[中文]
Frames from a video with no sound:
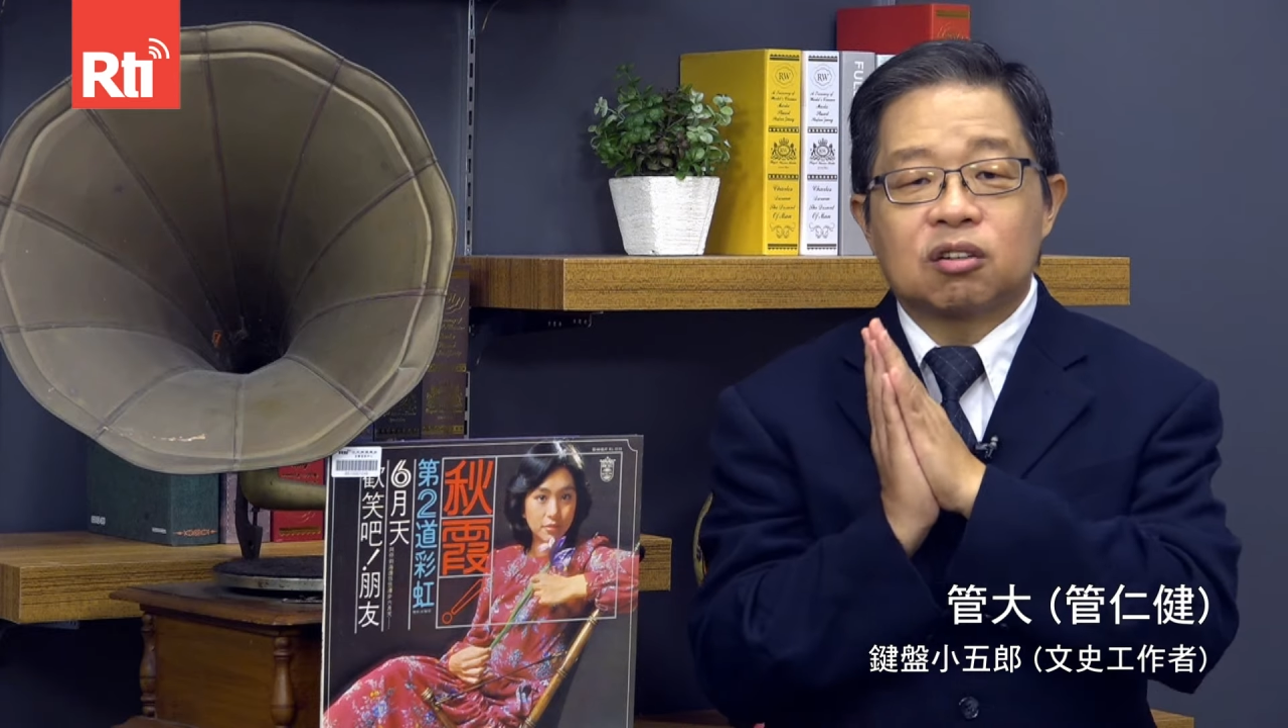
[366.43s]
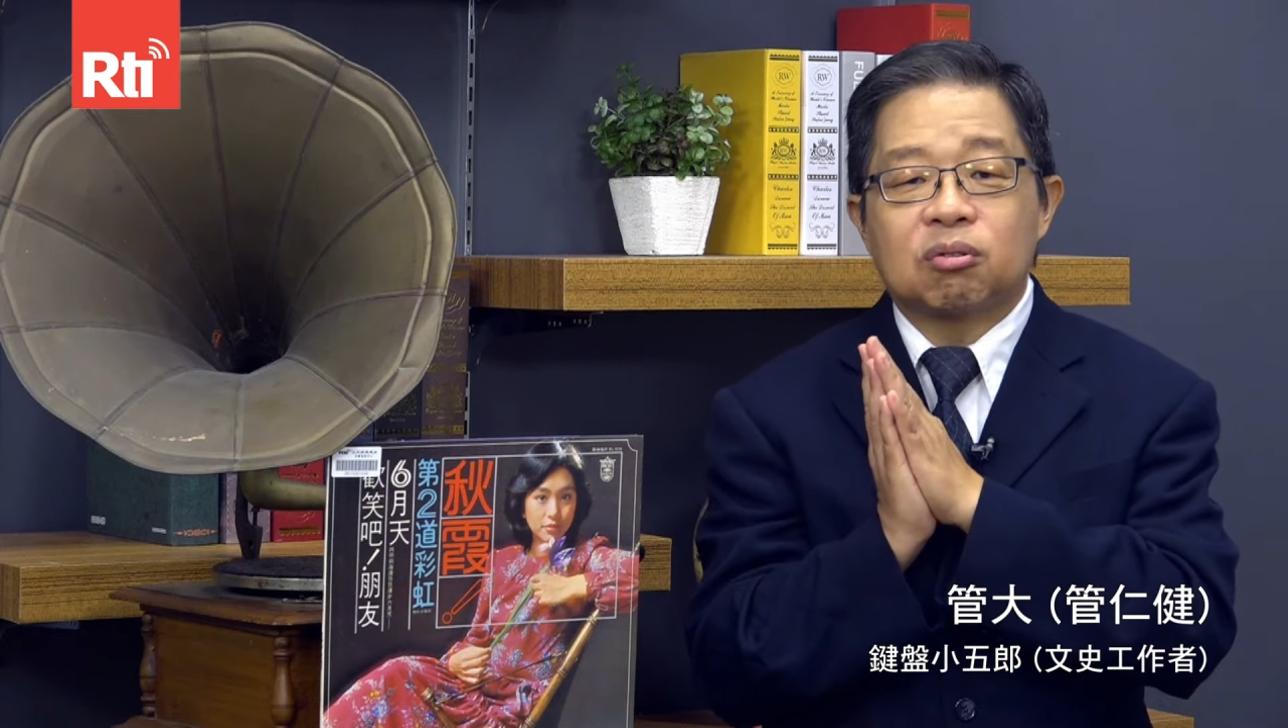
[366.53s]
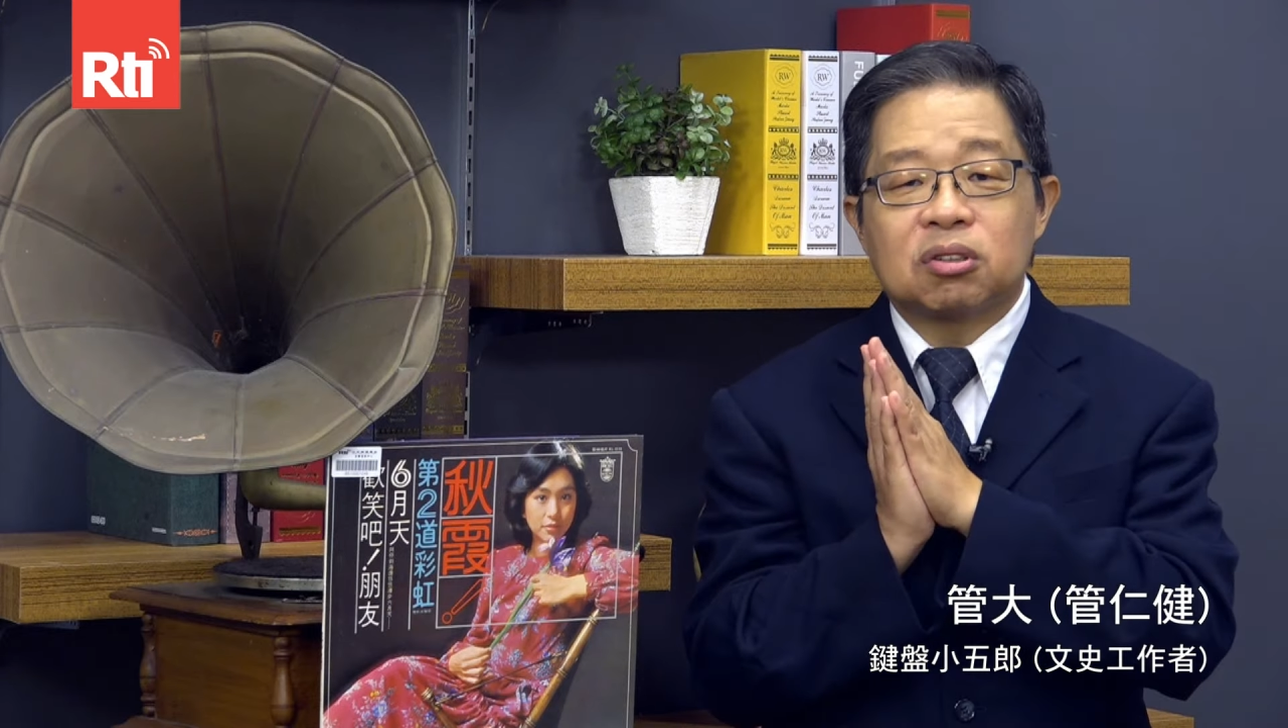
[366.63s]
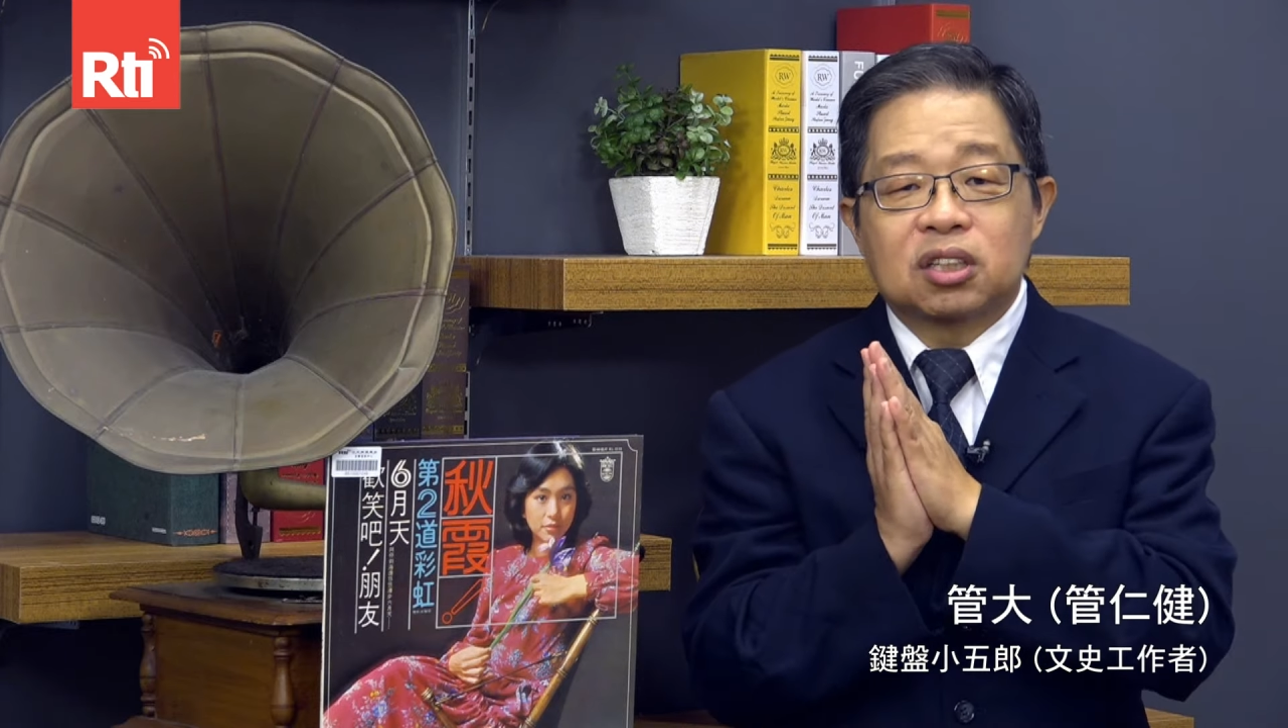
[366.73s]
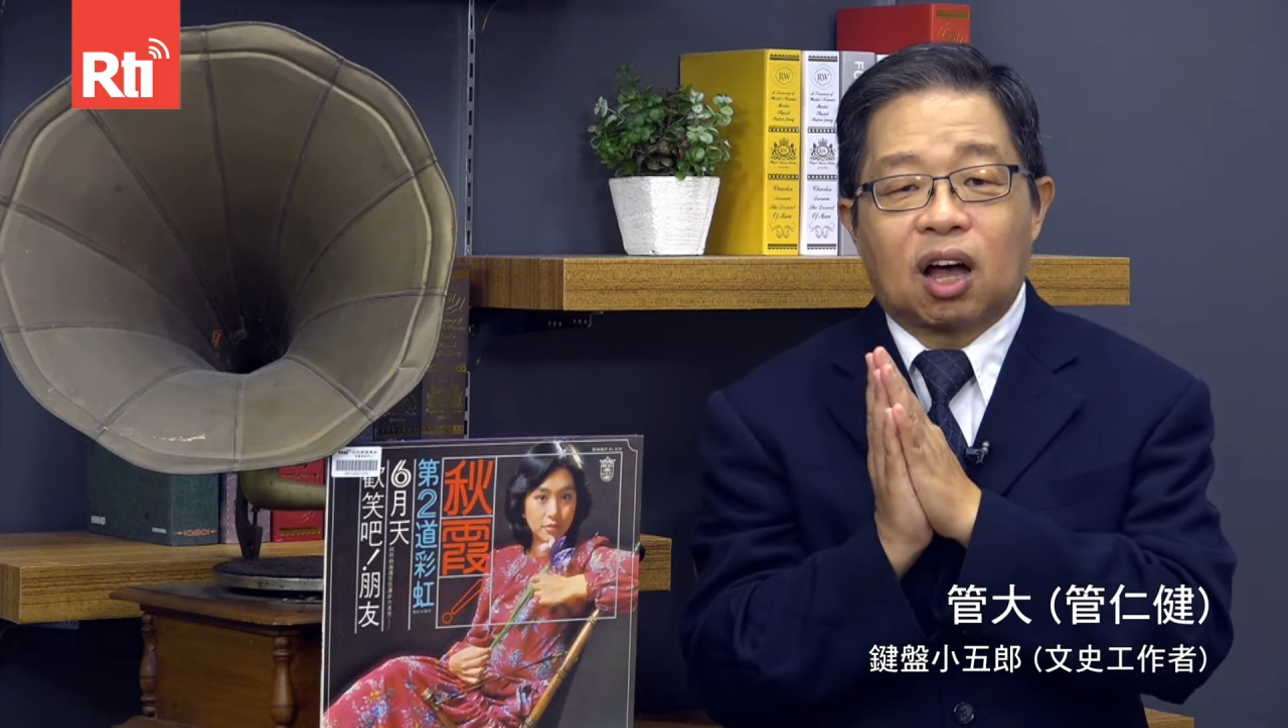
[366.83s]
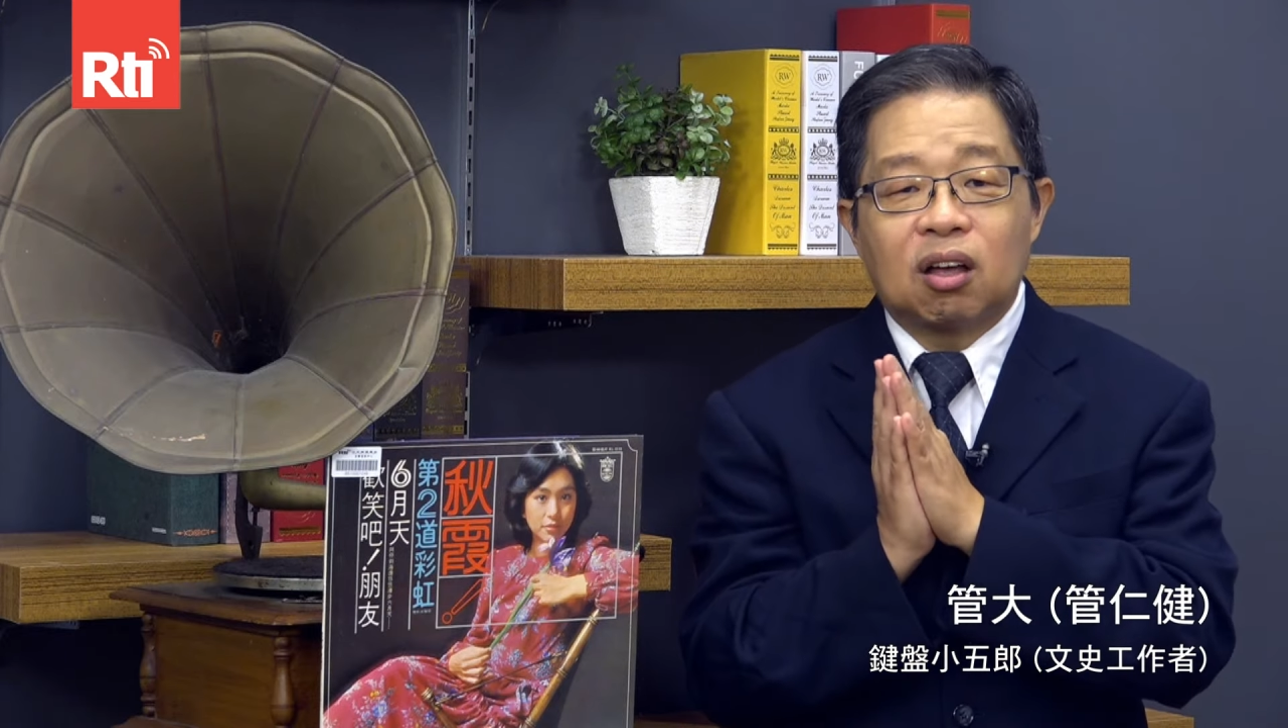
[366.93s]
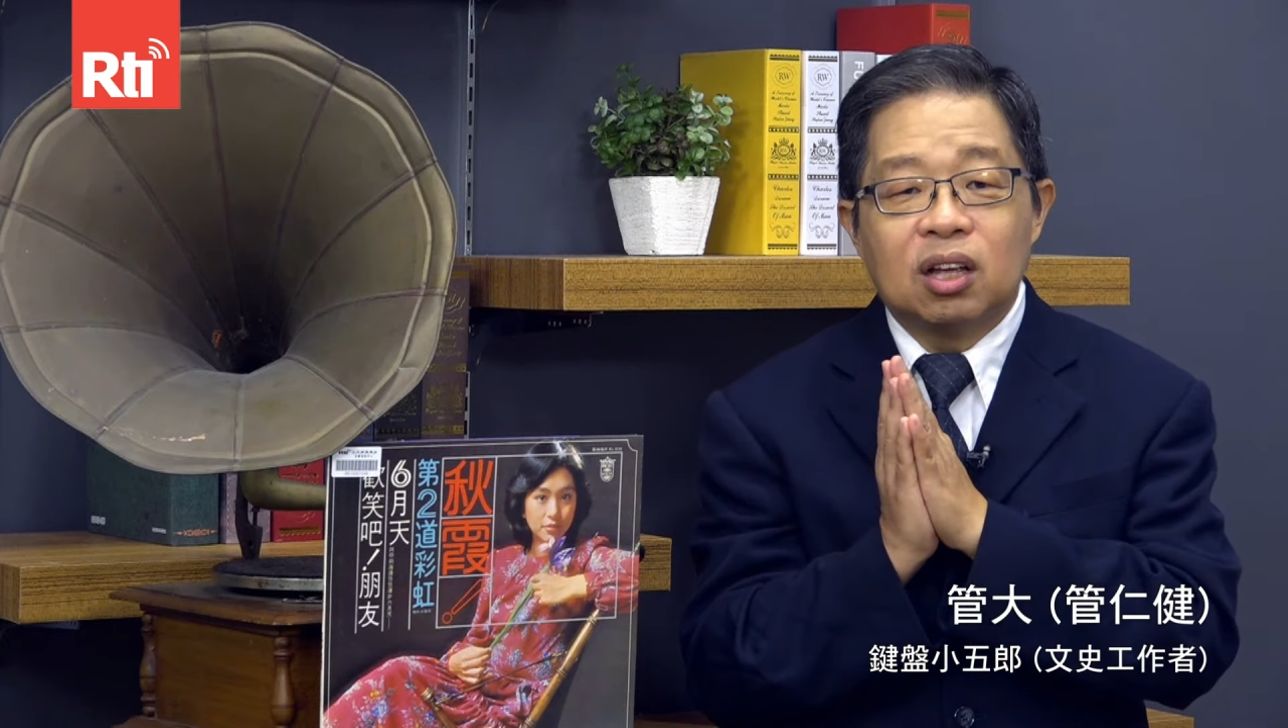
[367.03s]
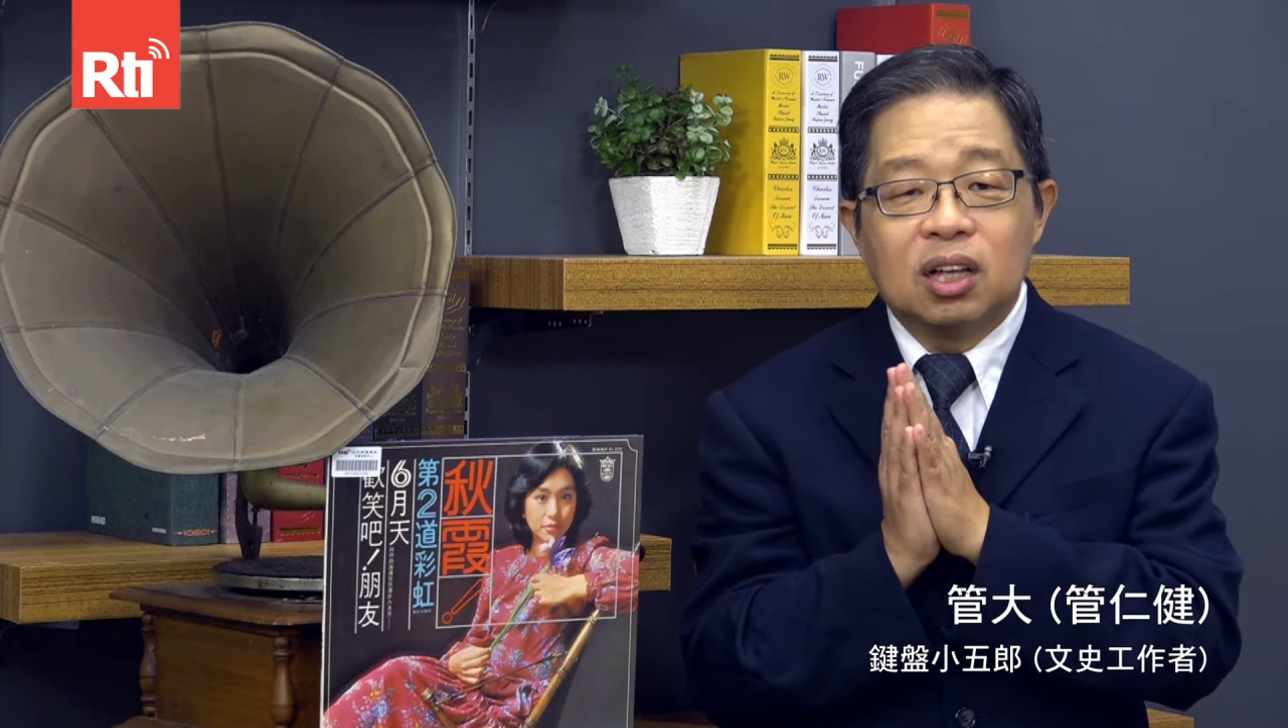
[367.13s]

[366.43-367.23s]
很会唱，